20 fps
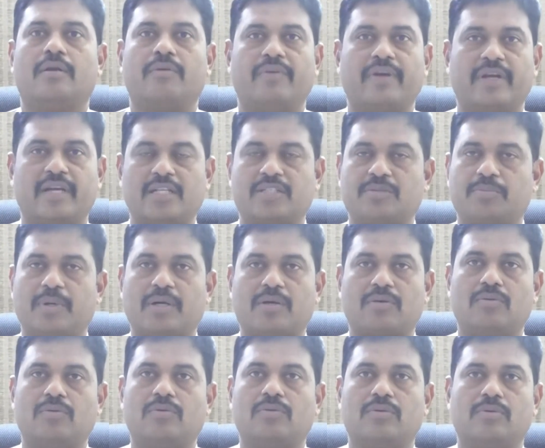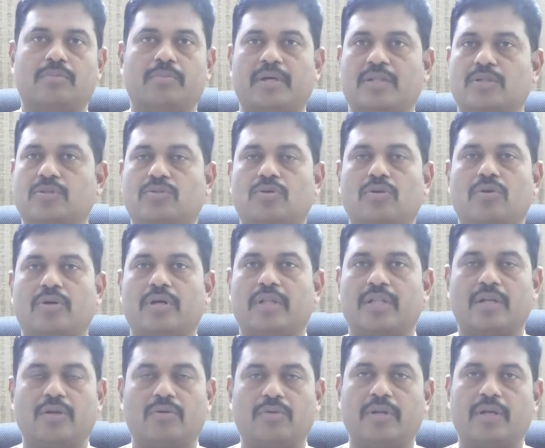వెహికల్స్ మాకు మా దృష్టిలో
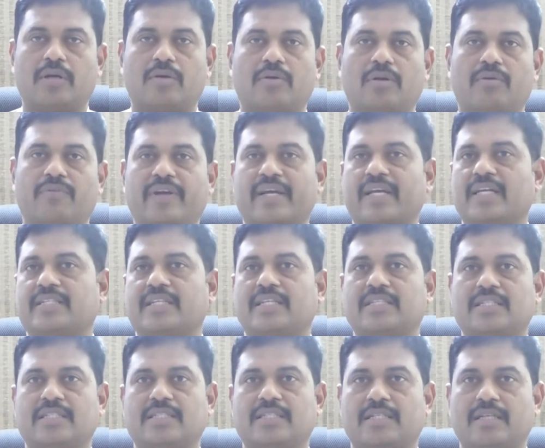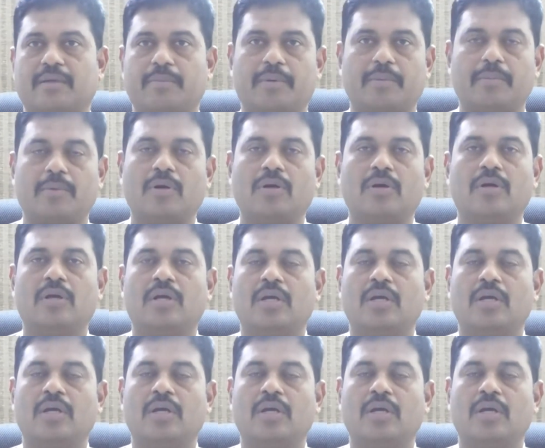ఏదైనా ఉన్నా కూడా వెహికల్ చేంజ్ చేసే టైంలో